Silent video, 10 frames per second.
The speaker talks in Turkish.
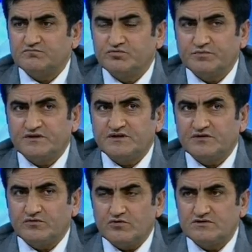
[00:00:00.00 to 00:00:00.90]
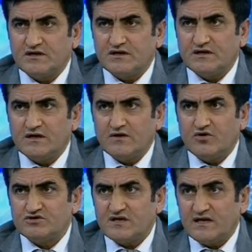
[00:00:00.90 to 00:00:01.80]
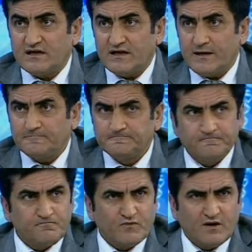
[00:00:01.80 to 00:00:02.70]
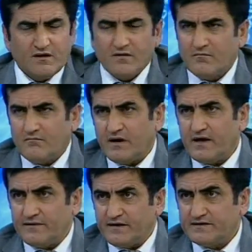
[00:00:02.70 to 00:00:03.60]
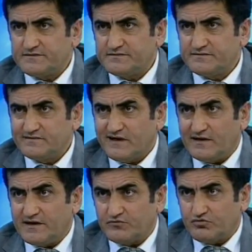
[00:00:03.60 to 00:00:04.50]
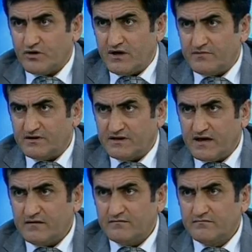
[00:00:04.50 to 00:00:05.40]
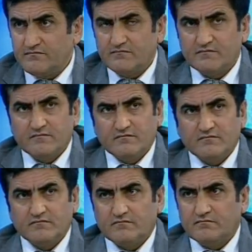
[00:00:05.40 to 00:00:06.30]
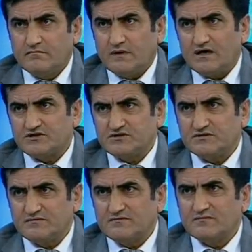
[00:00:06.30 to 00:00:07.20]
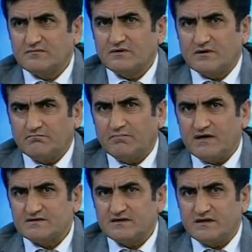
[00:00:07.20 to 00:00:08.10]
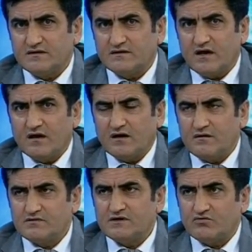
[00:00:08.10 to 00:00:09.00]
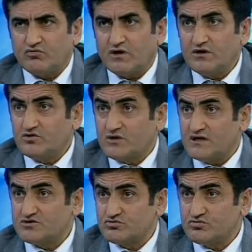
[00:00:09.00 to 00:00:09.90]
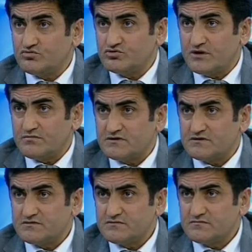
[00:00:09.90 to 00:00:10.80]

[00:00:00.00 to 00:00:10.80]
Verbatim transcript: Bu bitkinin özelliği özellikle bayanlar adet döneminde aşırı bazıları kan kaybından dolayı tansiyonu düşebilir.